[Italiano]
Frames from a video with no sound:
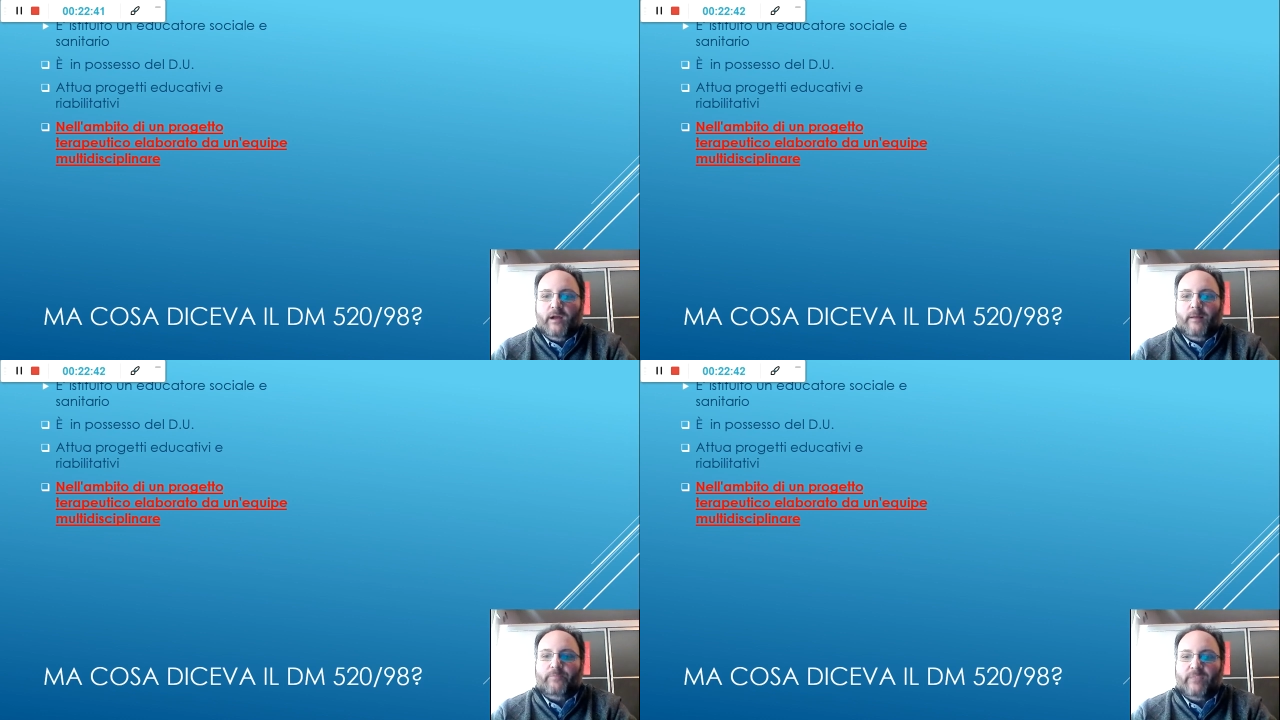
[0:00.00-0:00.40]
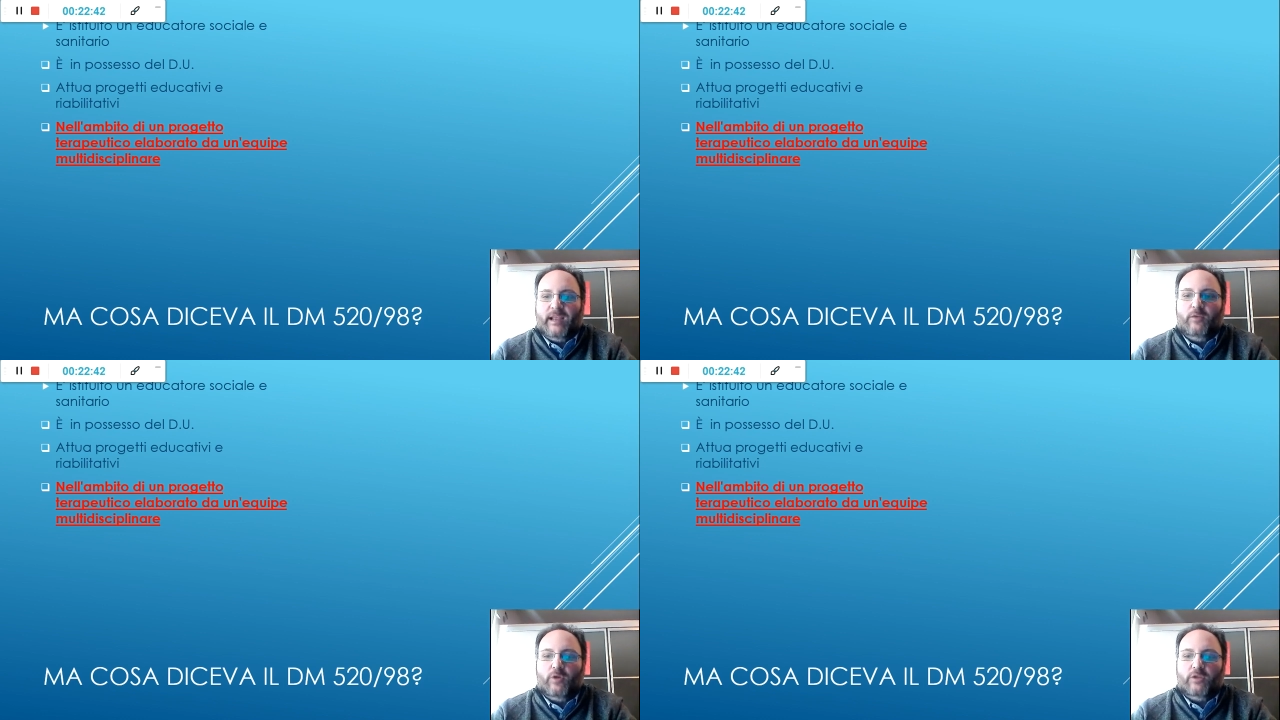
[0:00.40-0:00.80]
um,
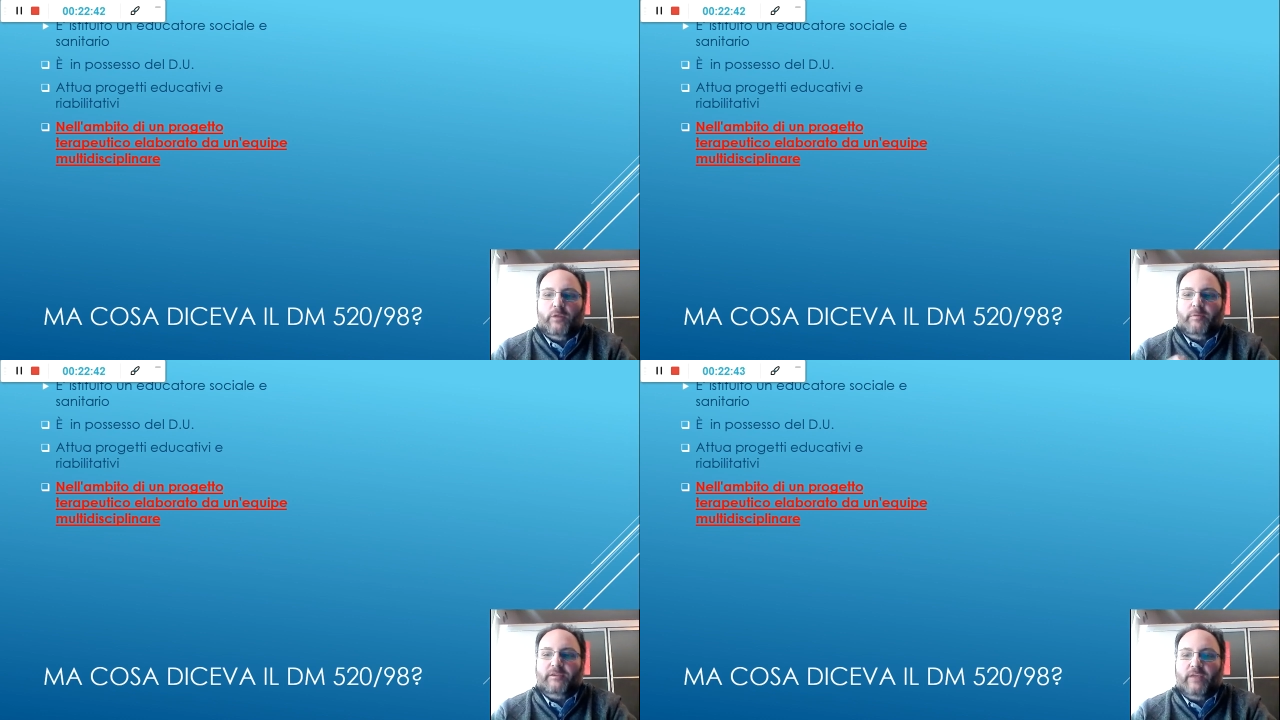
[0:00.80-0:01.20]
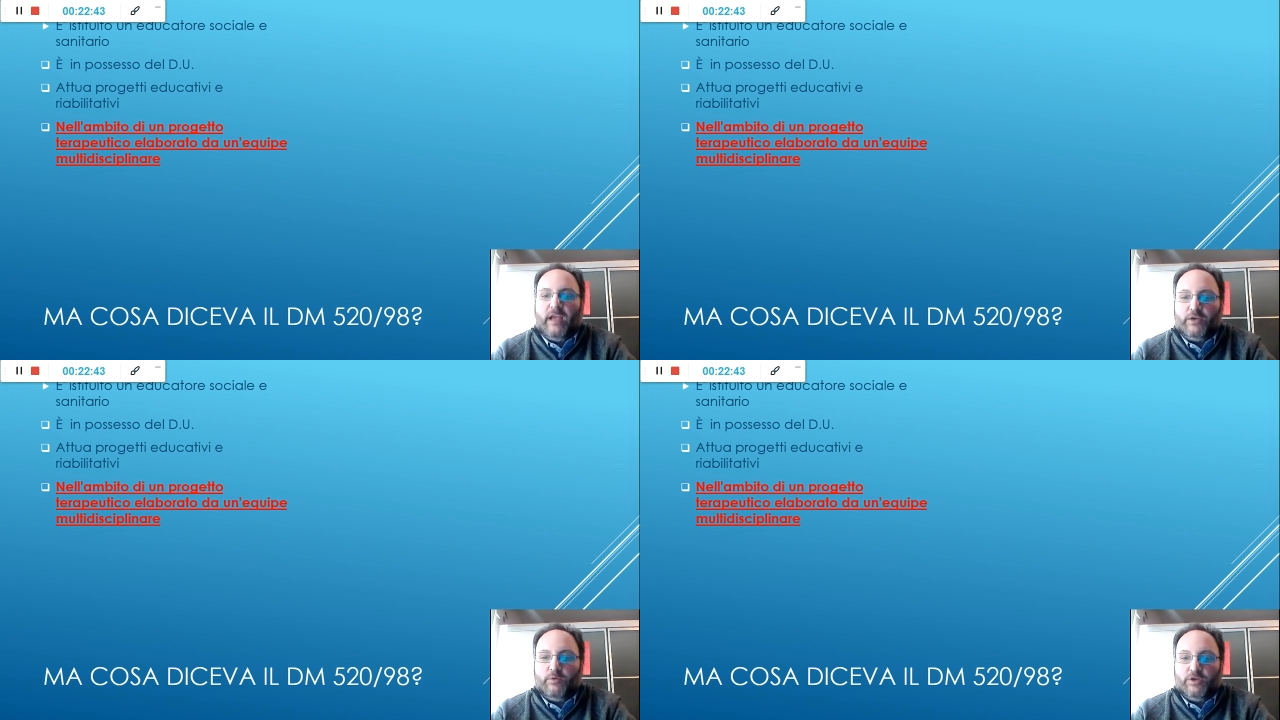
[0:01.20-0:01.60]
dell'educatore
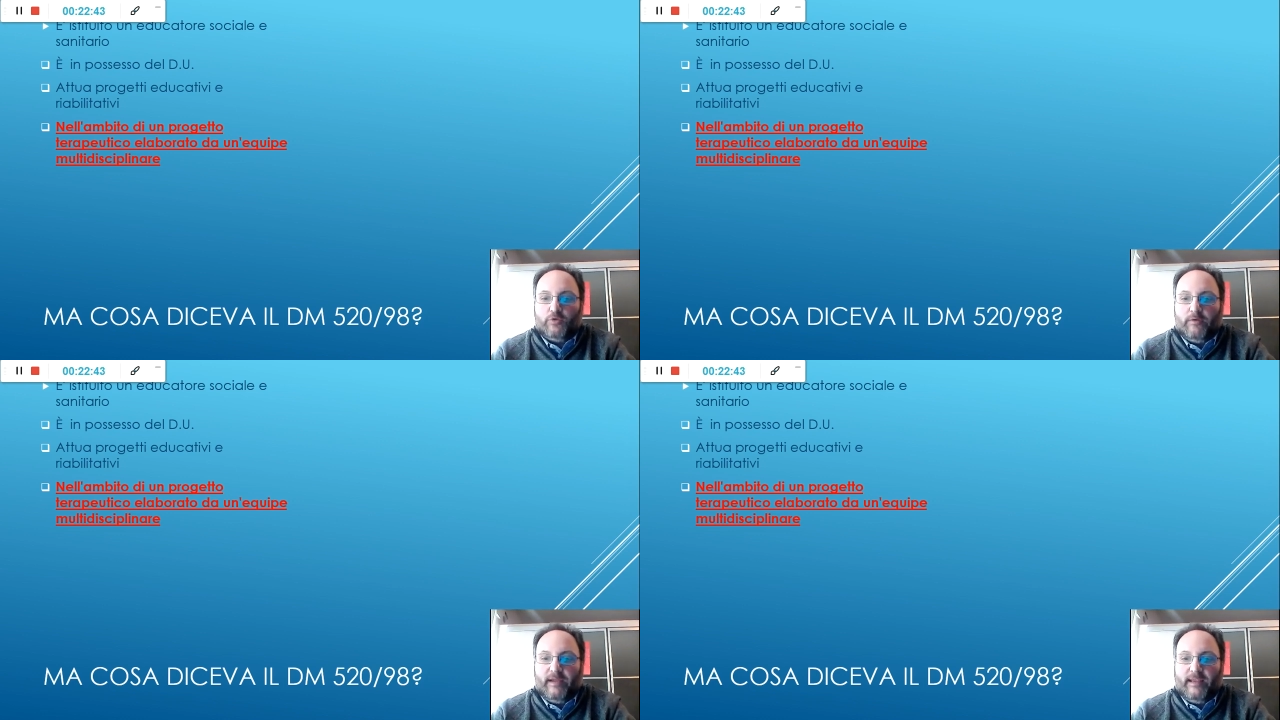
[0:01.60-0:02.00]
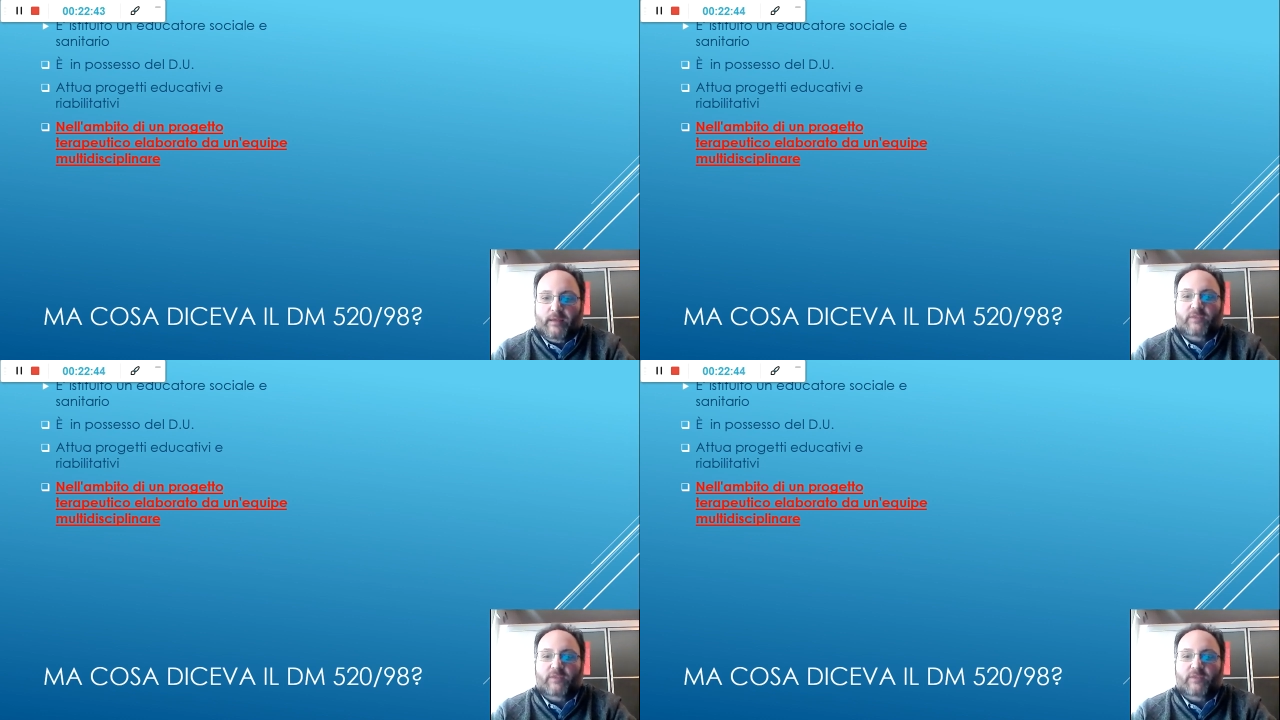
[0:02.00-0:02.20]
professionale 520.